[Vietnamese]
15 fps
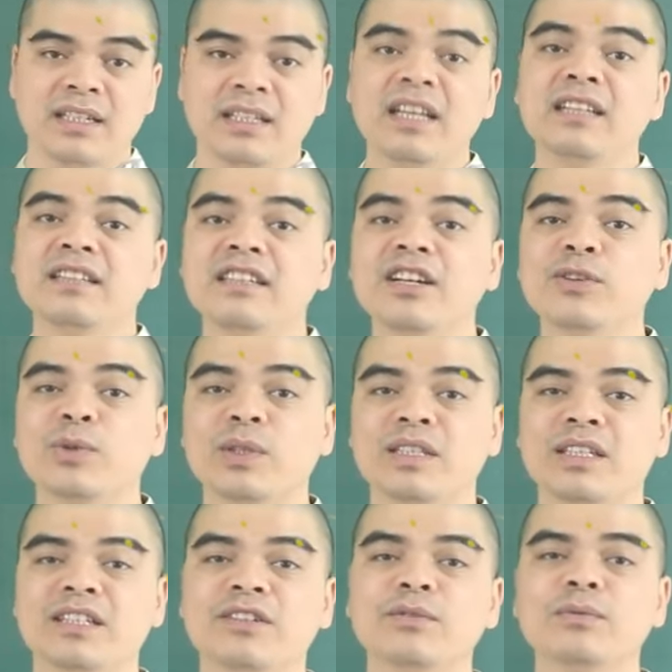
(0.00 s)
thì những người tuổi
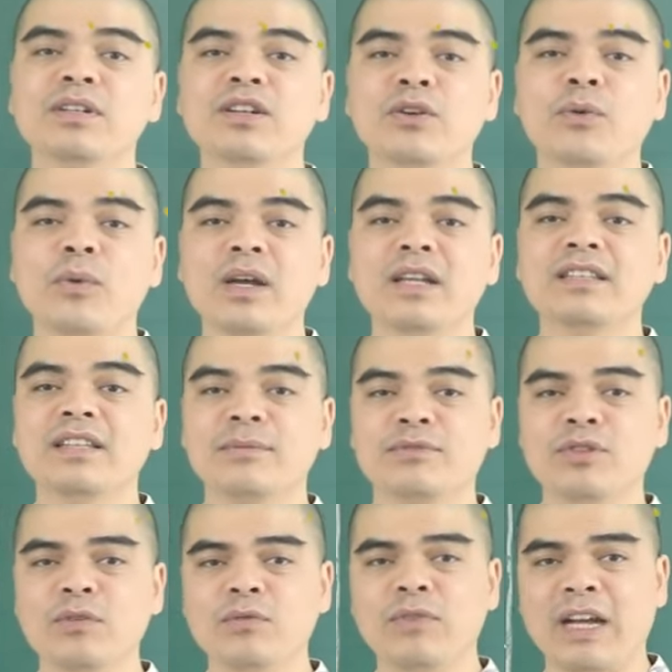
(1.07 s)
Tý cũng đừng quên tập
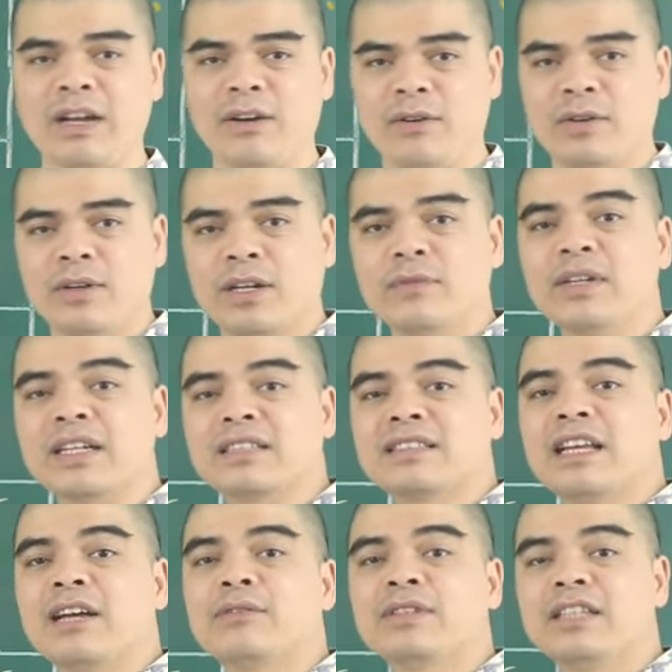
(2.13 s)
trung vào cái việc
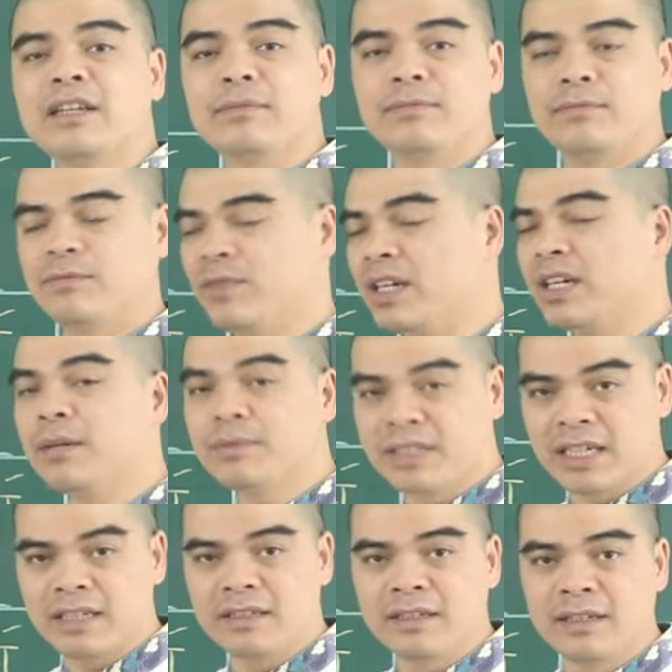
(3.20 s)
giao tiếp với cấp
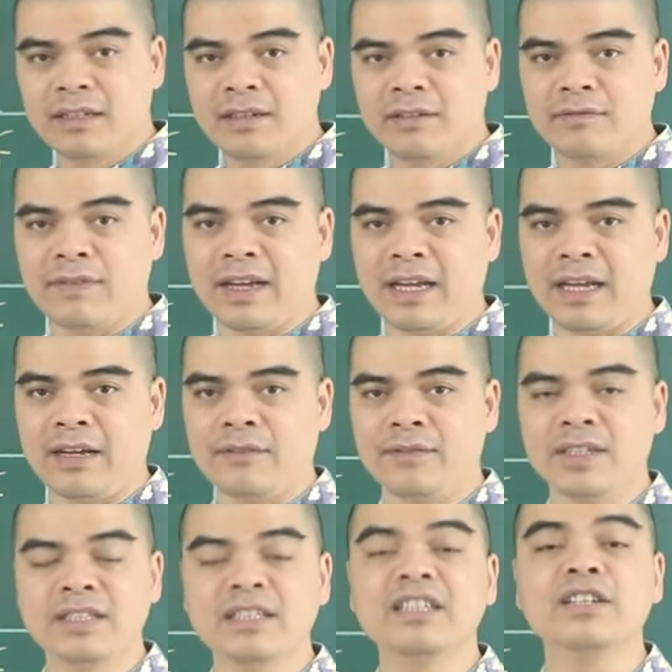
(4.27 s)
trên và
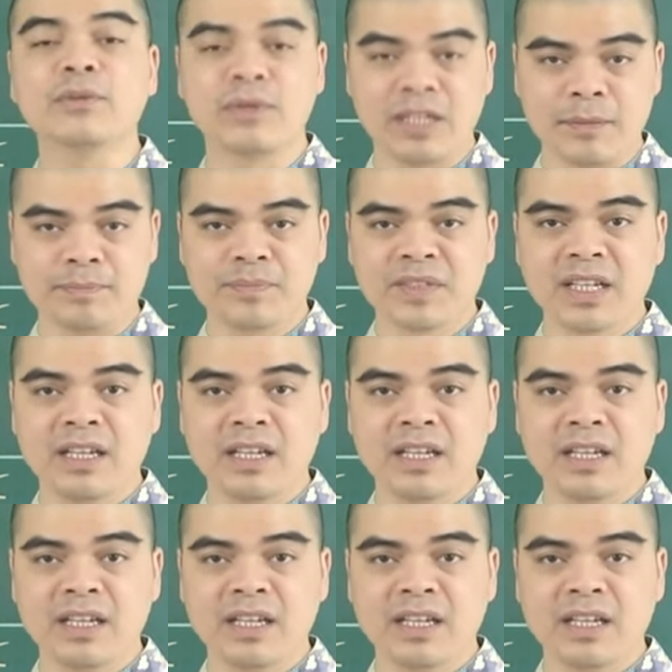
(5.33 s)
với những người đồng nghiệp,